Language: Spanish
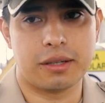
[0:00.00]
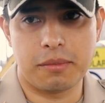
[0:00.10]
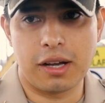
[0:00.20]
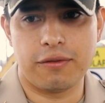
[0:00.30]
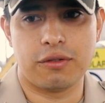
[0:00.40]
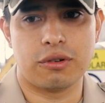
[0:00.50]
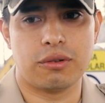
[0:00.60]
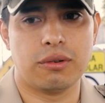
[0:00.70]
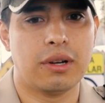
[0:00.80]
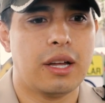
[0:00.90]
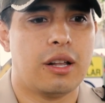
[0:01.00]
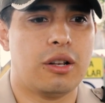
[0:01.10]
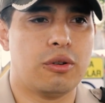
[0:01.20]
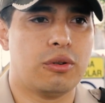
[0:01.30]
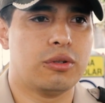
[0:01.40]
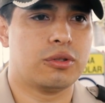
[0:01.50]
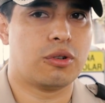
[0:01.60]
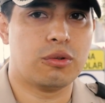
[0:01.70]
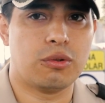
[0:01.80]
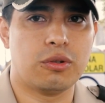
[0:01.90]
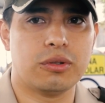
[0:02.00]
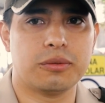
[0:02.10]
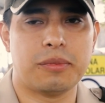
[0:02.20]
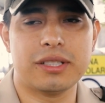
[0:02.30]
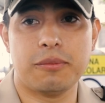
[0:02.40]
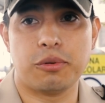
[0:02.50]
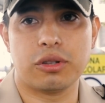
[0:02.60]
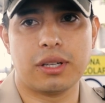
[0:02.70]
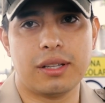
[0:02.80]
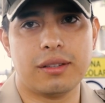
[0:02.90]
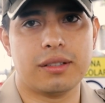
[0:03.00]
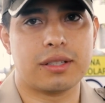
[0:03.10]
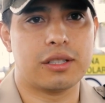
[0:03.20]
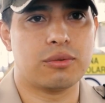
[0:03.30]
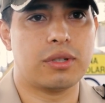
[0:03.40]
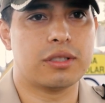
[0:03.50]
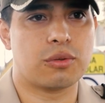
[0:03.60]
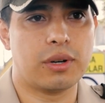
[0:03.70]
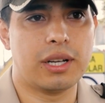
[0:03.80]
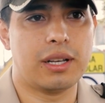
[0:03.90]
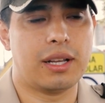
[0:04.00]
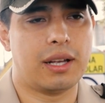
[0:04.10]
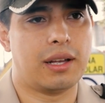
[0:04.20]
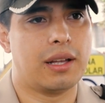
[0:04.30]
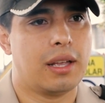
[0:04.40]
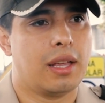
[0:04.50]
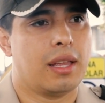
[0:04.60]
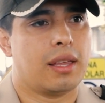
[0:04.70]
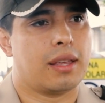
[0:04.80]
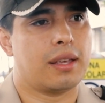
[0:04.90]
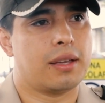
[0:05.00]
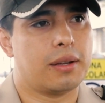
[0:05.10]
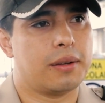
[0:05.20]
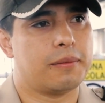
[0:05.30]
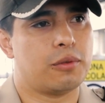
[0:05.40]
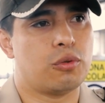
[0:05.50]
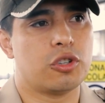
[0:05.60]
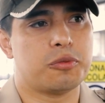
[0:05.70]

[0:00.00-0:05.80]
semáforo, los rótulos más importantes que es una escuela, eh, un